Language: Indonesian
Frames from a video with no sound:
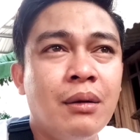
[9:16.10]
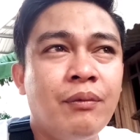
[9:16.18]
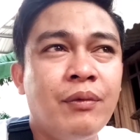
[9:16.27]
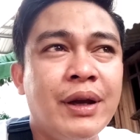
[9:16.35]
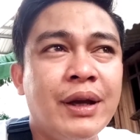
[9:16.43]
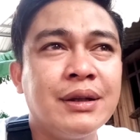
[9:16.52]

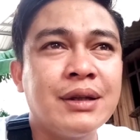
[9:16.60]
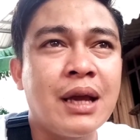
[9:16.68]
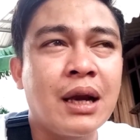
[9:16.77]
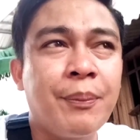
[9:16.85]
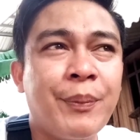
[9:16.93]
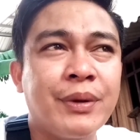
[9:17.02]
pingin
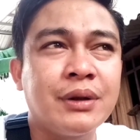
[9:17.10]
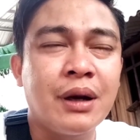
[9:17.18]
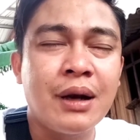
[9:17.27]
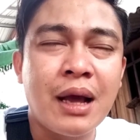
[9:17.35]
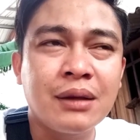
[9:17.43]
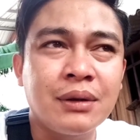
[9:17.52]
saya ke
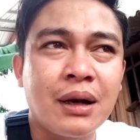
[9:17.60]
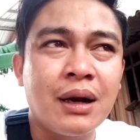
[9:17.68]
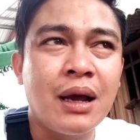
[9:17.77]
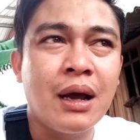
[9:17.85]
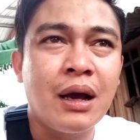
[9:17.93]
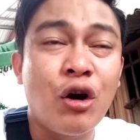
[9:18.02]
peternak ter,
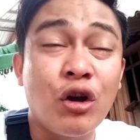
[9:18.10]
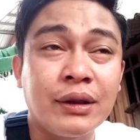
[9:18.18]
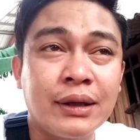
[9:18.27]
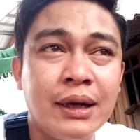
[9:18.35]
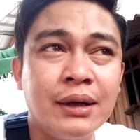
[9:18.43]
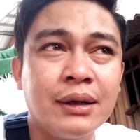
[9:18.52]
uh,
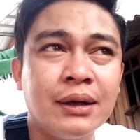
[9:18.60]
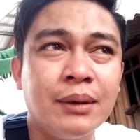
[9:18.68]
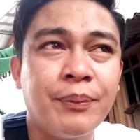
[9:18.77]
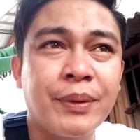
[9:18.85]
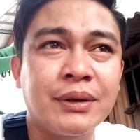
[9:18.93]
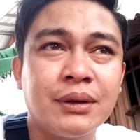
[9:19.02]
ngonten ke
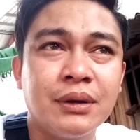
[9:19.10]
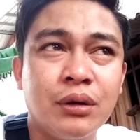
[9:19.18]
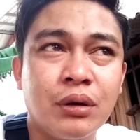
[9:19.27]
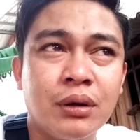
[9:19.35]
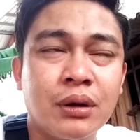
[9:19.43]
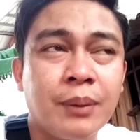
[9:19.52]
pet,
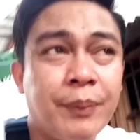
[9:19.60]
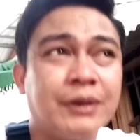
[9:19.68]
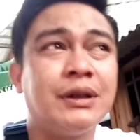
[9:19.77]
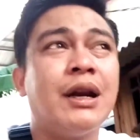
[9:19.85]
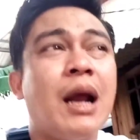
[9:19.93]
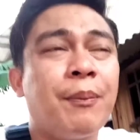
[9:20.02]
ke
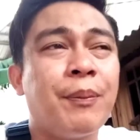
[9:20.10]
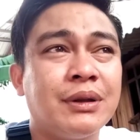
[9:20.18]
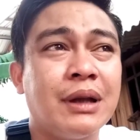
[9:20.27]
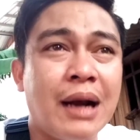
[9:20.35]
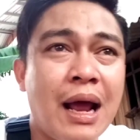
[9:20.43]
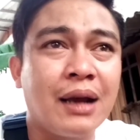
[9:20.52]
peternak
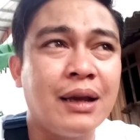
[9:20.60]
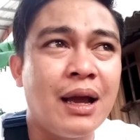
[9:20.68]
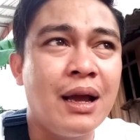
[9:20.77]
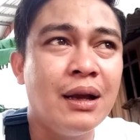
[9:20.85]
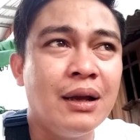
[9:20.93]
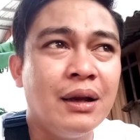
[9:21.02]
peternak
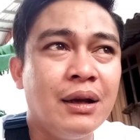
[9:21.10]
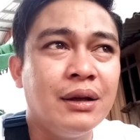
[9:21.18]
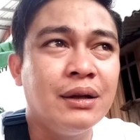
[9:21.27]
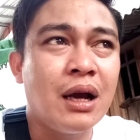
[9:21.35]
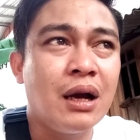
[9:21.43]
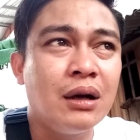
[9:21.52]
ya
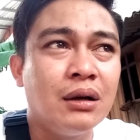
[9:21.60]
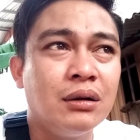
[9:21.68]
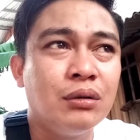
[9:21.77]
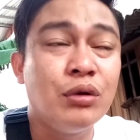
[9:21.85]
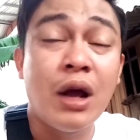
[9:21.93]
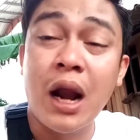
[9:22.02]
yang
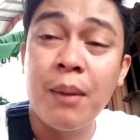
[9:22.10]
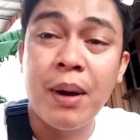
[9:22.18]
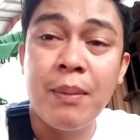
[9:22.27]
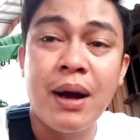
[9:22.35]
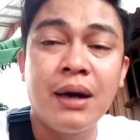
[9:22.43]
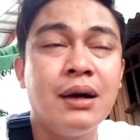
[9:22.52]
udah lama
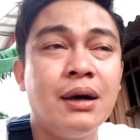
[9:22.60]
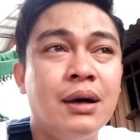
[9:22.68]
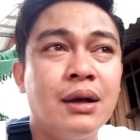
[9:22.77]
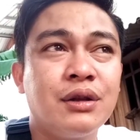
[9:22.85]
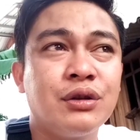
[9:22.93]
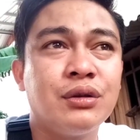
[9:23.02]

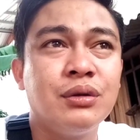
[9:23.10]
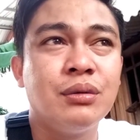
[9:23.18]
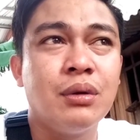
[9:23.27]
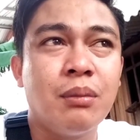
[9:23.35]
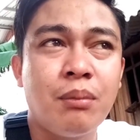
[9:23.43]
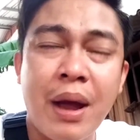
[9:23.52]
banget
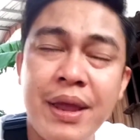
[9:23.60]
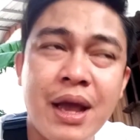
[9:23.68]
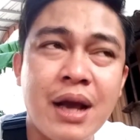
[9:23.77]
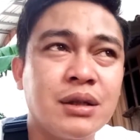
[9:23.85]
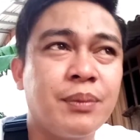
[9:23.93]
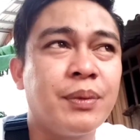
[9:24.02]

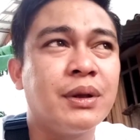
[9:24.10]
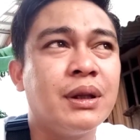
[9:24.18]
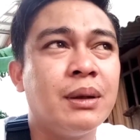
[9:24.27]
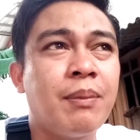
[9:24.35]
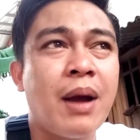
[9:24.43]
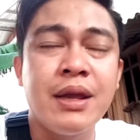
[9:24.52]
banyak
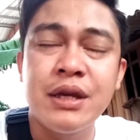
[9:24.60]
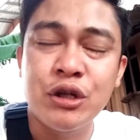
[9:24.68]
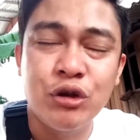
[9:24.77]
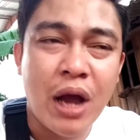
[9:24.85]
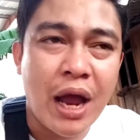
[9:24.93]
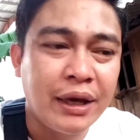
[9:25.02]
seperti Pak Haji
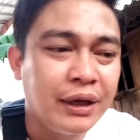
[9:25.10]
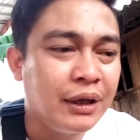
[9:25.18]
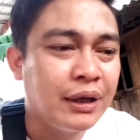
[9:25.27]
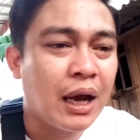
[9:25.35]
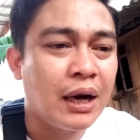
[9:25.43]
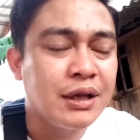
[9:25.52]

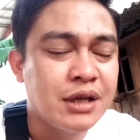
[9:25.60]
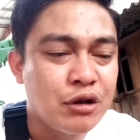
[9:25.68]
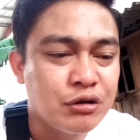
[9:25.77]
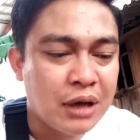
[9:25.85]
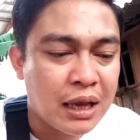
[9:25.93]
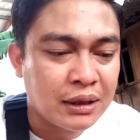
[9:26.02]
Sujai yang ada di
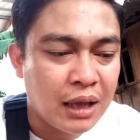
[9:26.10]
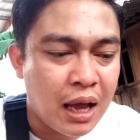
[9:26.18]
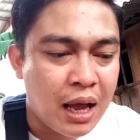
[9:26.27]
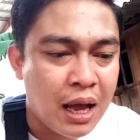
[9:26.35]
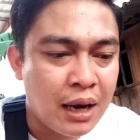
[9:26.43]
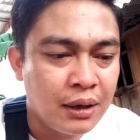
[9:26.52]
Cianjur
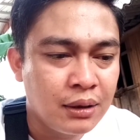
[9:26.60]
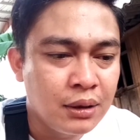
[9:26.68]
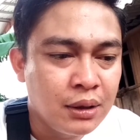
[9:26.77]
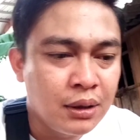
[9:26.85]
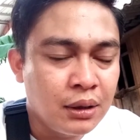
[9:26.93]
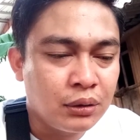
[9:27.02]
Selatan
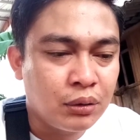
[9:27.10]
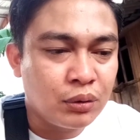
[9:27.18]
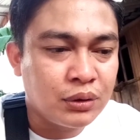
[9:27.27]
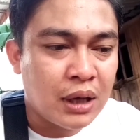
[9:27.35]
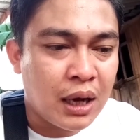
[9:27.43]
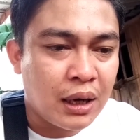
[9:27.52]

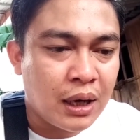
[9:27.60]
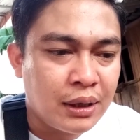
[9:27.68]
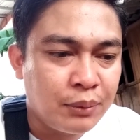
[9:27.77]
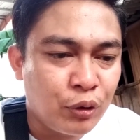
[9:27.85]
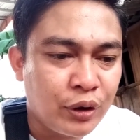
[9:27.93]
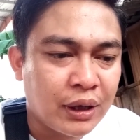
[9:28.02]
terus yang ada
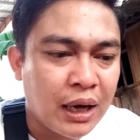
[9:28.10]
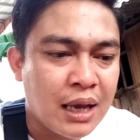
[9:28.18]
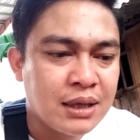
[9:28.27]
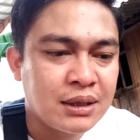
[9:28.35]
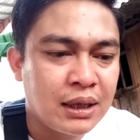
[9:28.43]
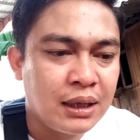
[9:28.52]
di
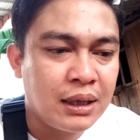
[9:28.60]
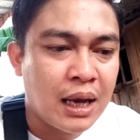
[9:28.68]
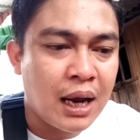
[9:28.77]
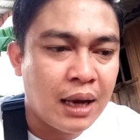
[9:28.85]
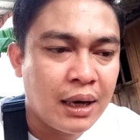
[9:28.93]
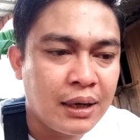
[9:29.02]
Bunikasi
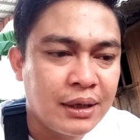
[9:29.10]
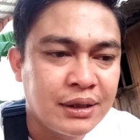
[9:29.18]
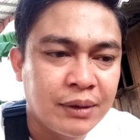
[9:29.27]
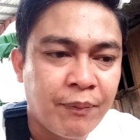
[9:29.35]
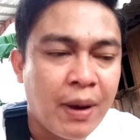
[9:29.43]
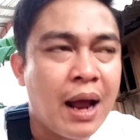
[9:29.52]
yang ada di
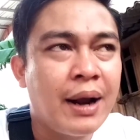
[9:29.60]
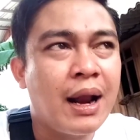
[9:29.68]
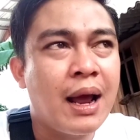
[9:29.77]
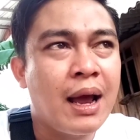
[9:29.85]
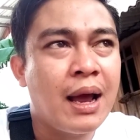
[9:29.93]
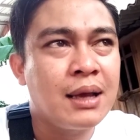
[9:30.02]

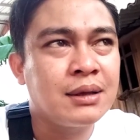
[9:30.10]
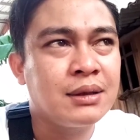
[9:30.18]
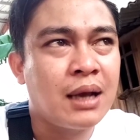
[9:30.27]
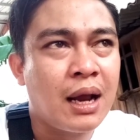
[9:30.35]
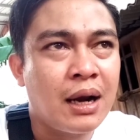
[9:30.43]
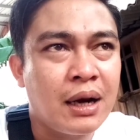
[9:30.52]

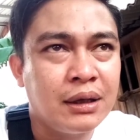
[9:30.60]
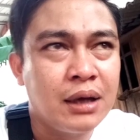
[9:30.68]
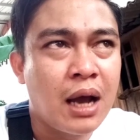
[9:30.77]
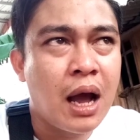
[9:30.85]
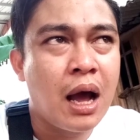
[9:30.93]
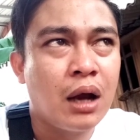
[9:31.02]
Cipanas yang ada di
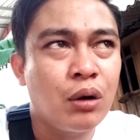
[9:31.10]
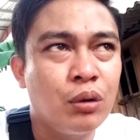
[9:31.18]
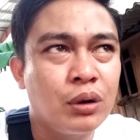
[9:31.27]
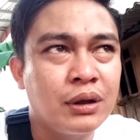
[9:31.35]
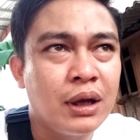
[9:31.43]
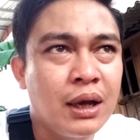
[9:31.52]

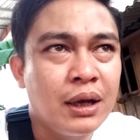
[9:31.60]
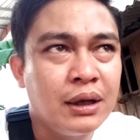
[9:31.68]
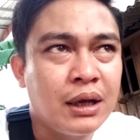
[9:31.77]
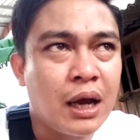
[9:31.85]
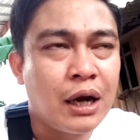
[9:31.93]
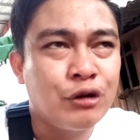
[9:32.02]
Garut
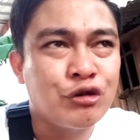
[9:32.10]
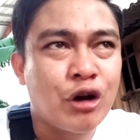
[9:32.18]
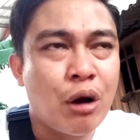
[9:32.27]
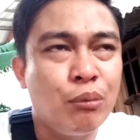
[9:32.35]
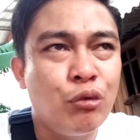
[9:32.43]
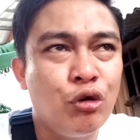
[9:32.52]
yang ada di
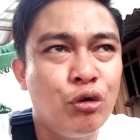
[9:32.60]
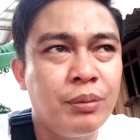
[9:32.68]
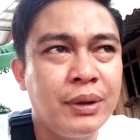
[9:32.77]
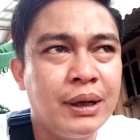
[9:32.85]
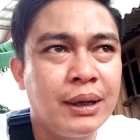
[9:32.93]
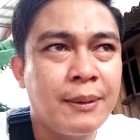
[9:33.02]

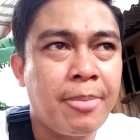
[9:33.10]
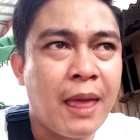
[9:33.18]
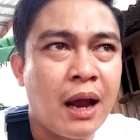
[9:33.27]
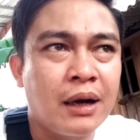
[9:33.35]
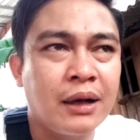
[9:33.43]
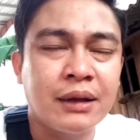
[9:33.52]
Sukabumi
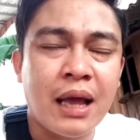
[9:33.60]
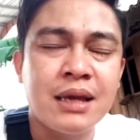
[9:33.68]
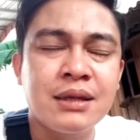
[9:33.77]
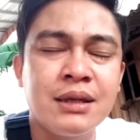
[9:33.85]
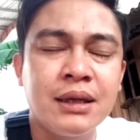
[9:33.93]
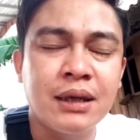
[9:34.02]
nah
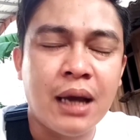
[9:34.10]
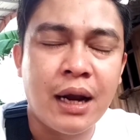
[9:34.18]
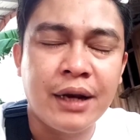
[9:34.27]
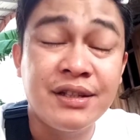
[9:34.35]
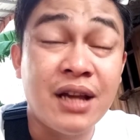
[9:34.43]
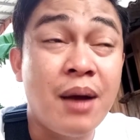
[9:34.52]
Tasik yang
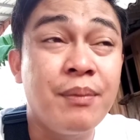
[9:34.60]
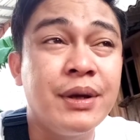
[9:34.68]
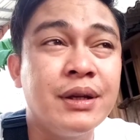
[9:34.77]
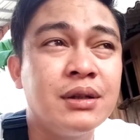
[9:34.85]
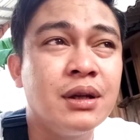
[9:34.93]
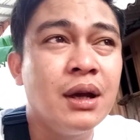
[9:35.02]
ada di
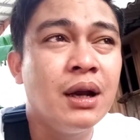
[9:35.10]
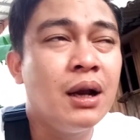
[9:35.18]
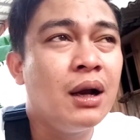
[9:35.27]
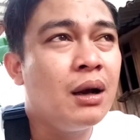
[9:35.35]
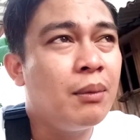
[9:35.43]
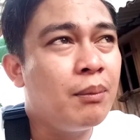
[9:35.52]
Ciamis
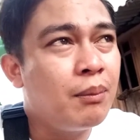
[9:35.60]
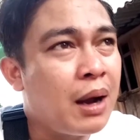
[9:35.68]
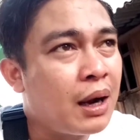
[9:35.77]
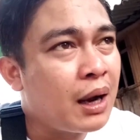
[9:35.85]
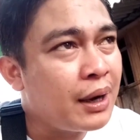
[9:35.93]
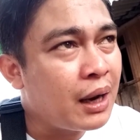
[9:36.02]

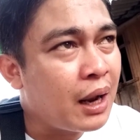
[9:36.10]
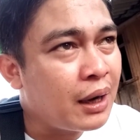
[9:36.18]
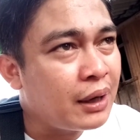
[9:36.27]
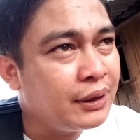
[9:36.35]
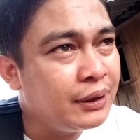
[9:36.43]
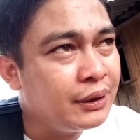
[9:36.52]
bahkan yang
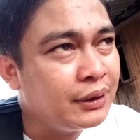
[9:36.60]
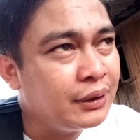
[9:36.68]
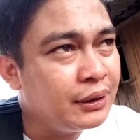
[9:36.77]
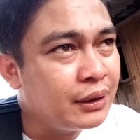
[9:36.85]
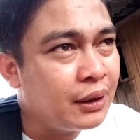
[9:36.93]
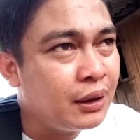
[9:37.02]
ada di
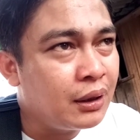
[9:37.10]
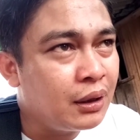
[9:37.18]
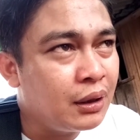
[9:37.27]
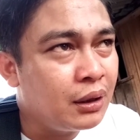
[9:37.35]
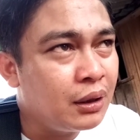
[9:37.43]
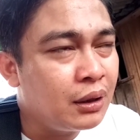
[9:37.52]

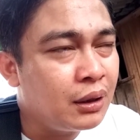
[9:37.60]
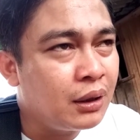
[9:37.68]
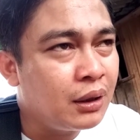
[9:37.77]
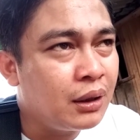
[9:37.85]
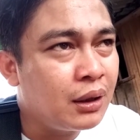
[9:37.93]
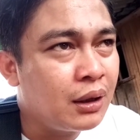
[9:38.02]
uh,